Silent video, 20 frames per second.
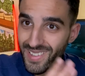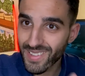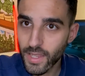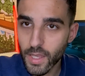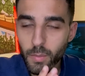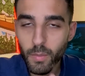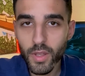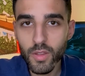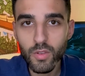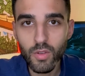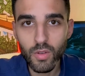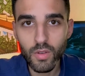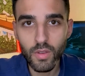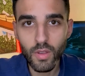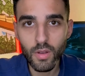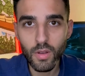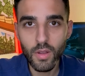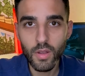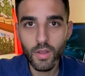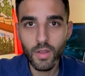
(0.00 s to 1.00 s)
dès
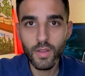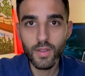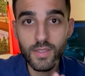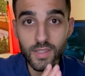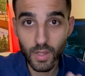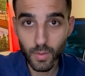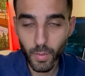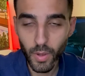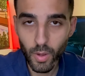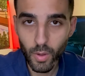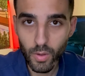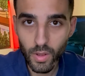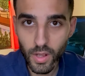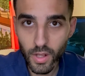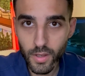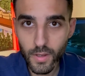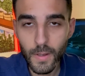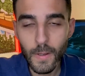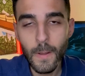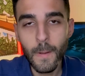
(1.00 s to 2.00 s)
maintenant cette
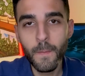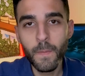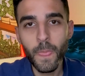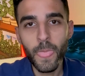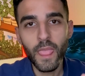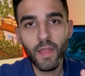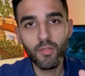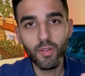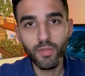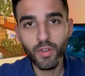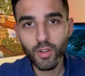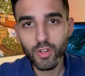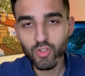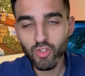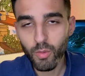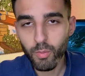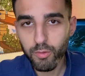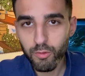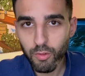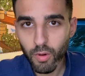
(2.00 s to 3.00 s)
période-là va faire que tu
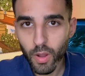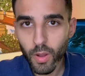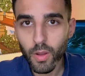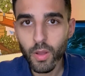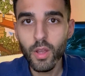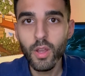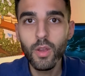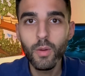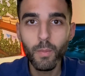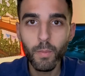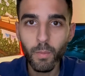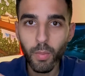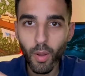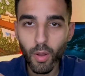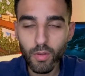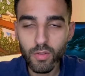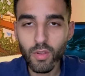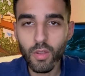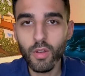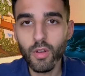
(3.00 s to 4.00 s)
vas pouvoir
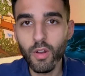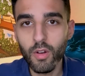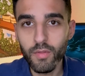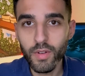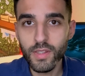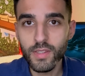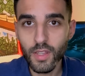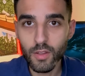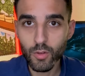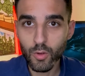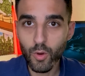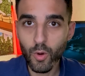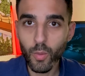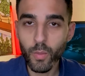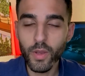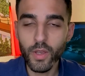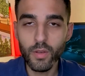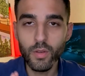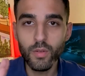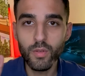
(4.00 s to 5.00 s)
prendre en fait cette courbe
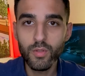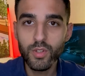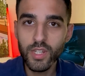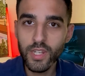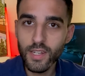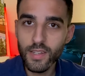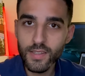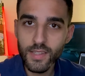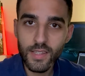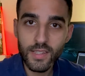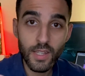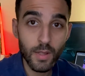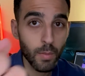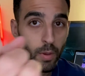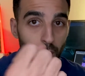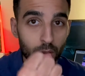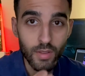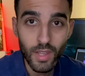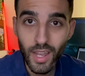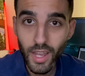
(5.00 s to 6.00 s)
et utiliser cette
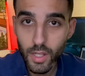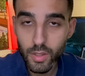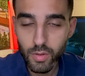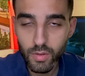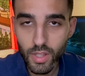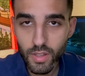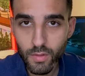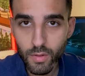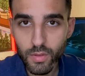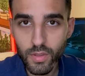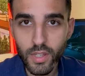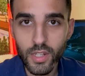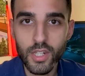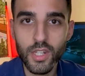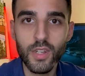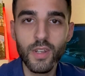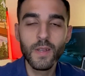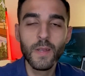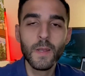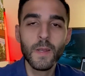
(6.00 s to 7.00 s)
période à ton avantage.
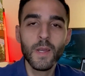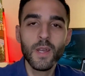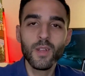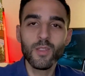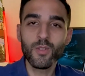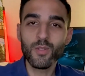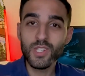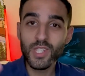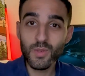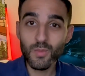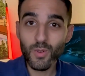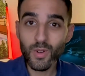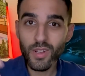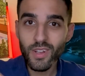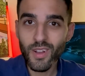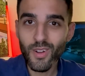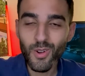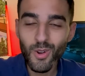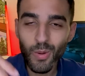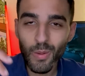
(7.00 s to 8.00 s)
Donc dis-moi
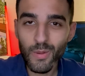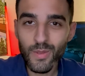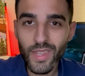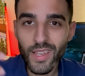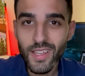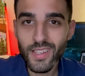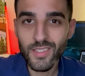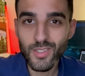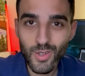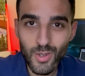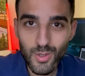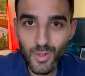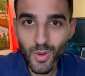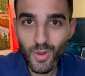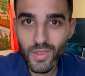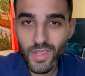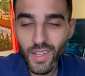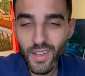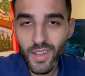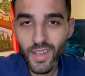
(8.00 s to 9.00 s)
en commentaire ce que tu
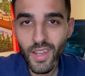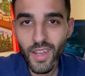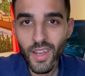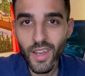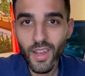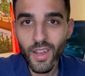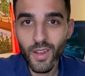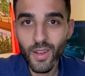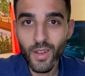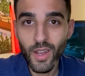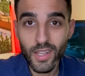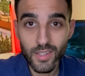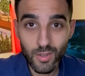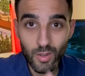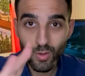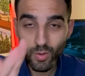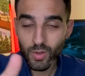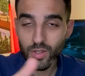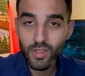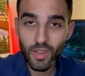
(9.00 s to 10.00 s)
en as. Euh, est-ce que
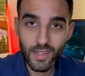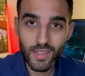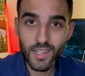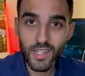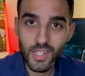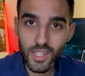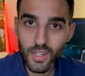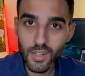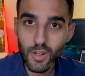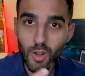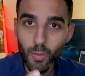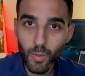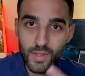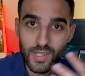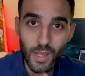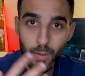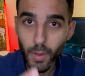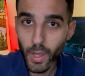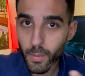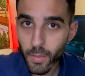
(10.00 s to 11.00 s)
toi, tu as déjà
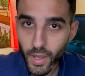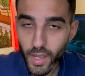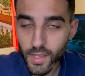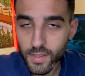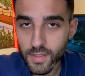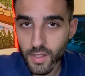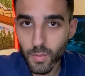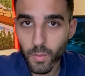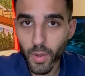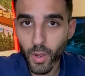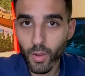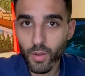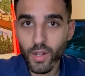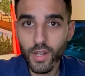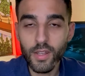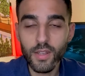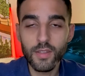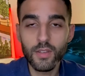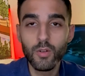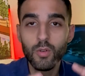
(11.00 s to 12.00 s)
commencé à préparer cette
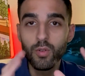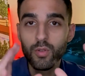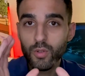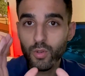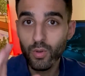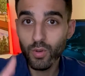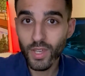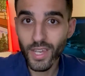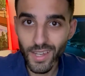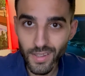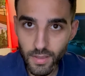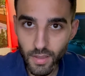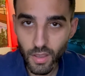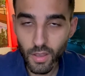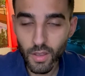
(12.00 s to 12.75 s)
période-là, le Q4,